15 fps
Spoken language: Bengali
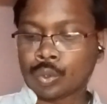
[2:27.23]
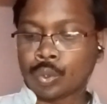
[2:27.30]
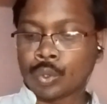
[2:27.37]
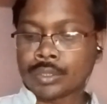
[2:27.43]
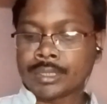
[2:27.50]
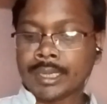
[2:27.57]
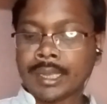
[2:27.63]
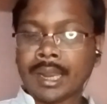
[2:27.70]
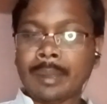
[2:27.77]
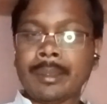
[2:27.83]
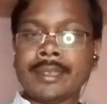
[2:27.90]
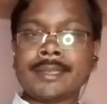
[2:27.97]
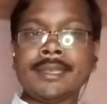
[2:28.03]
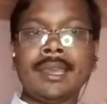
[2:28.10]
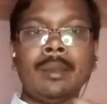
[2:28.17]
খোঁজে এরা
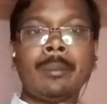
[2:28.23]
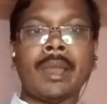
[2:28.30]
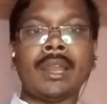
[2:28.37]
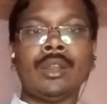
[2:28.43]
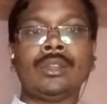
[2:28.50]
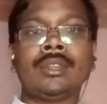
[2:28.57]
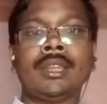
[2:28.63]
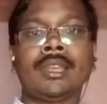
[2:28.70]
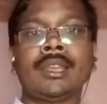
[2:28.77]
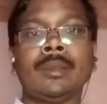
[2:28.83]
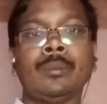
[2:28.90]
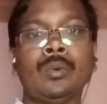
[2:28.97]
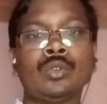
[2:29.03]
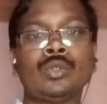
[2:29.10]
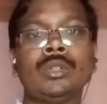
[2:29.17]
এশিয়ার মাইনর থেকে
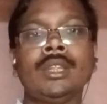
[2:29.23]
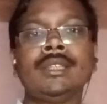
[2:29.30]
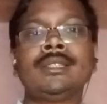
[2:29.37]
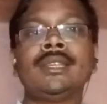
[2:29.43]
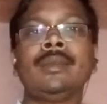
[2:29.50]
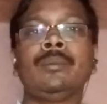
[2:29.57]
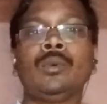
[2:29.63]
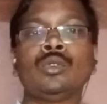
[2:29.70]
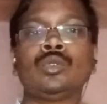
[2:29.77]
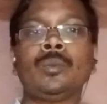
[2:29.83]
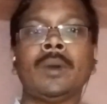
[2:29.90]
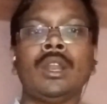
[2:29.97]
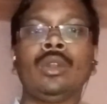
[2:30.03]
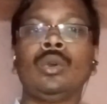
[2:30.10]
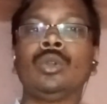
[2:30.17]
পশুদের যে পশু
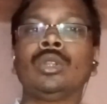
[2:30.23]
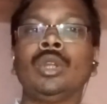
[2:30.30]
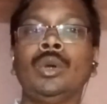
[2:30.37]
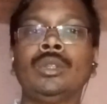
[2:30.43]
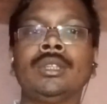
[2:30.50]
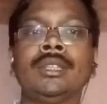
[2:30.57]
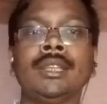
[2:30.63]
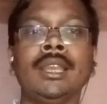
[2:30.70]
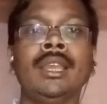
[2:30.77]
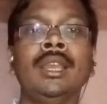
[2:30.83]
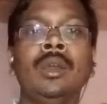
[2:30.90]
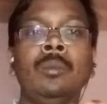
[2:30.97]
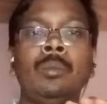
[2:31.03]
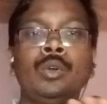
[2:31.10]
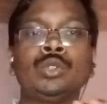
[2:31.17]
পালন করতে করতে যে
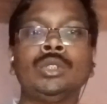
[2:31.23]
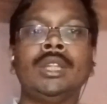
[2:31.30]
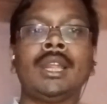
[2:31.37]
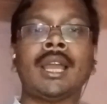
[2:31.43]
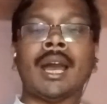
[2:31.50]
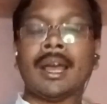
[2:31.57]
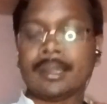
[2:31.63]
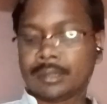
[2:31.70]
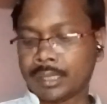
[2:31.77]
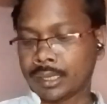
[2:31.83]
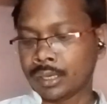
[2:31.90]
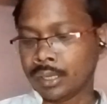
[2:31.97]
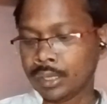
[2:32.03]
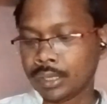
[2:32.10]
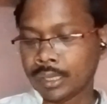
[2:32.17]
পশুদের
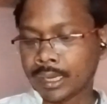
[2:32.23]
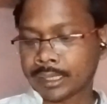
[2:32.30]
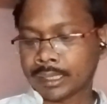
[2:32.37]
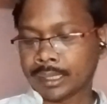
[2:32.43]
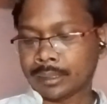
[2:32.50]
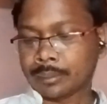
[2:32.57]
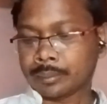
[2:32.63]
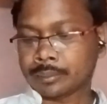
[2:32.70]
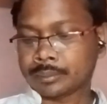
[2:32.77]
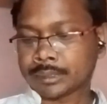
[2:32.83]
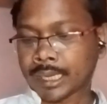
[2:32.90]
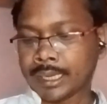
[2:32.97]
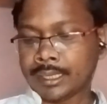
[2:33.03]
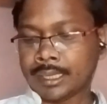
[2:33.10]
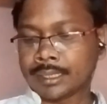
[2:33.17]
খাদ্যের একটা
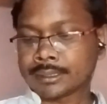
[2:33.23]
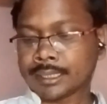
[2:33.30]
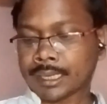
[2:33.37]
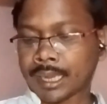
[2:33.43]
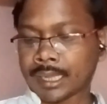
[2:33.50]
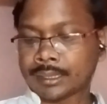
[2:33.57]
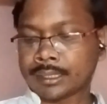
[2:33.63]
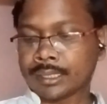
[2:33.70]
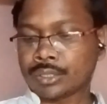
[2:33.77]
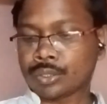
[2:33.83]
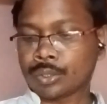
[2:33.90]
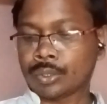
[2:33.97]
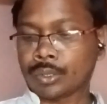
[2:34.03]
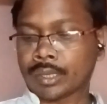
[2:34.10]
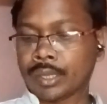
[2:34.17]
চাহিদা সেই খাদ্যের
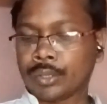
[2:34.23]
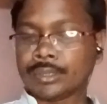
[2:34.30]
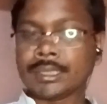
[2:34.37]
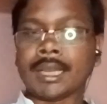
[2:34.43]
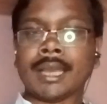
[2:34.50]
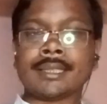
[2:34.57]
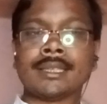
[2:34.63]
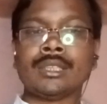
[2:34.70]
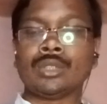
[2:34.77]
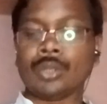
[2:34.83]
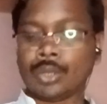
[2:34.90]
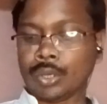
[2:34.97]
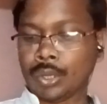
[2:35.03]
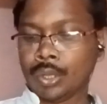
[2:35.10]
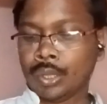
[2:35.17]
জন্য কী করছে ঘাসের
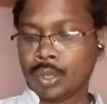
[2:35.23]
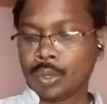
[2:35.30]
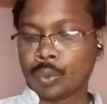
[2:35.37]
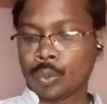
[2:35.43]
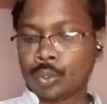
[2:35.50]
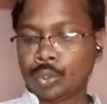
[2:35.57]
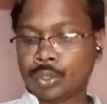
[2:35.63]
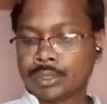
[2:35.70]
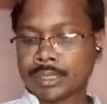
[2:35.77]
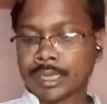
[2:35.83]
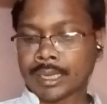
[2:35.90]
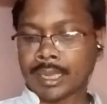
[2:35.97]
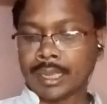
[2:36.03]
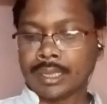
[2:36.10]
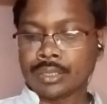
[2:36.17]
জন্য অন্য
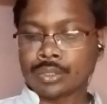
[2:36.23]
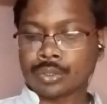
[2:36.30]
জায়গা